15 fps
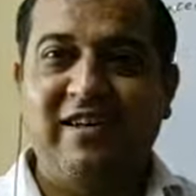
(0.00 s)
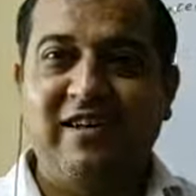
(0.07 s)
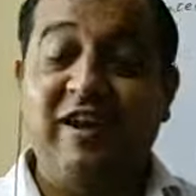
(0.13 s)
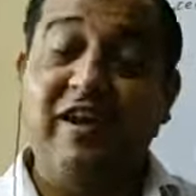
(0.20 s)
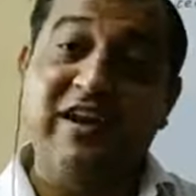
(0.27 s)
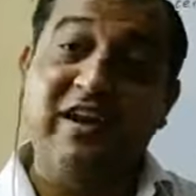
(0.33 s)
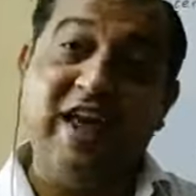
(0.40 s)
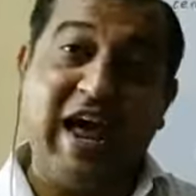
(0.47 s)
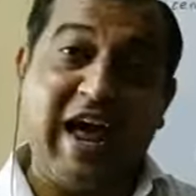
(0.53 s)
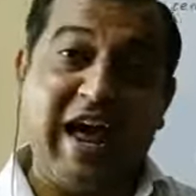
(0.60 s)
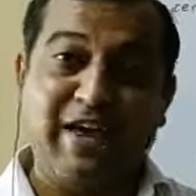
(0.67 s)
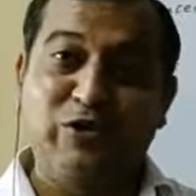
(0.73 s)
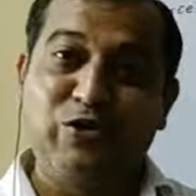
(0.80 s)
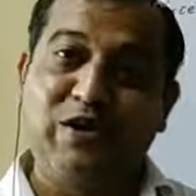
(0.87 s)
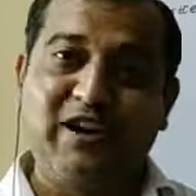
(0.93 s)
लेकिन
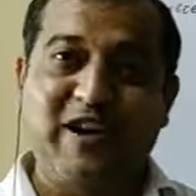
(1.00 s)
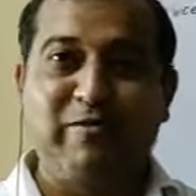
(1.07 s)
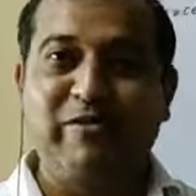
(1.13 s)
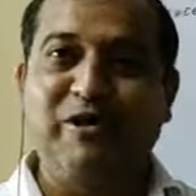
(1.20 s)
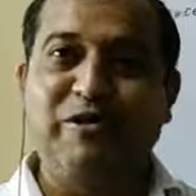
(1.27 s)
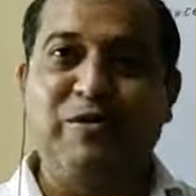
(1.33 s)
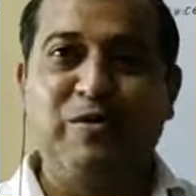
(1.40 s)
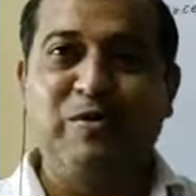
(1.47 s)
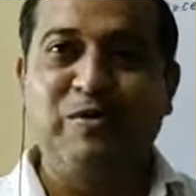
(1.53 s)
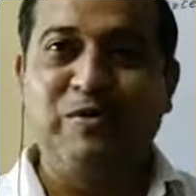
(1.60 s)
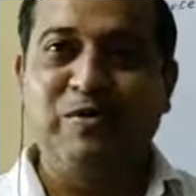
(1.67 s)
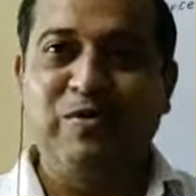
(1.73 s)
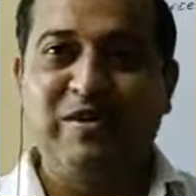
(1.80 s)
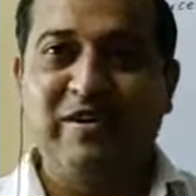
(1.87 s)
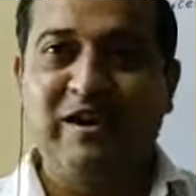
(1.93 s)
एक्चुअल अगर आप देखो
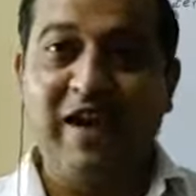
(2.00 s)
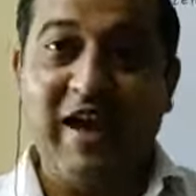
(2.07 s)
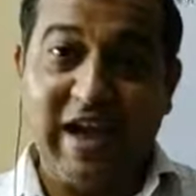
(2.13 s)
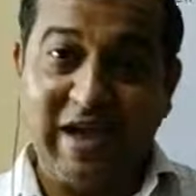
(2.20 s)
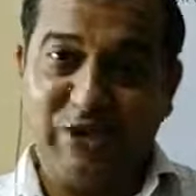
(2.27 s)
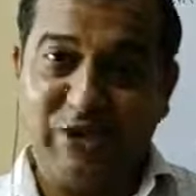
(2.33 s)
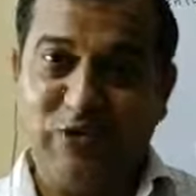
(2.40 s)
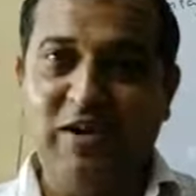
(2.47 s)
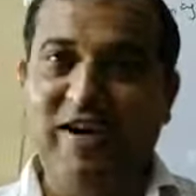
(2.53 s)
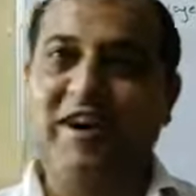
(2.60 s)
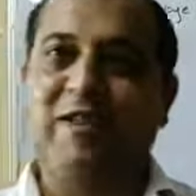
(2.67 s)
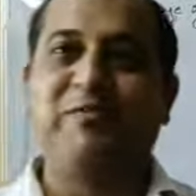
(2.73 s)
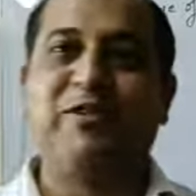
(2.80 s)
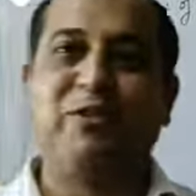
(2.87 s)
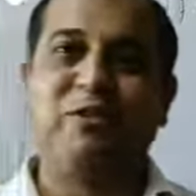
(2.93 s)
एक्चुअली अगर आप
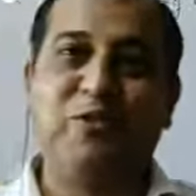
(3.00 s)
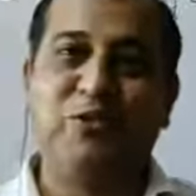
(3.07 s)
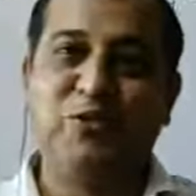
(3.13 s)
देखो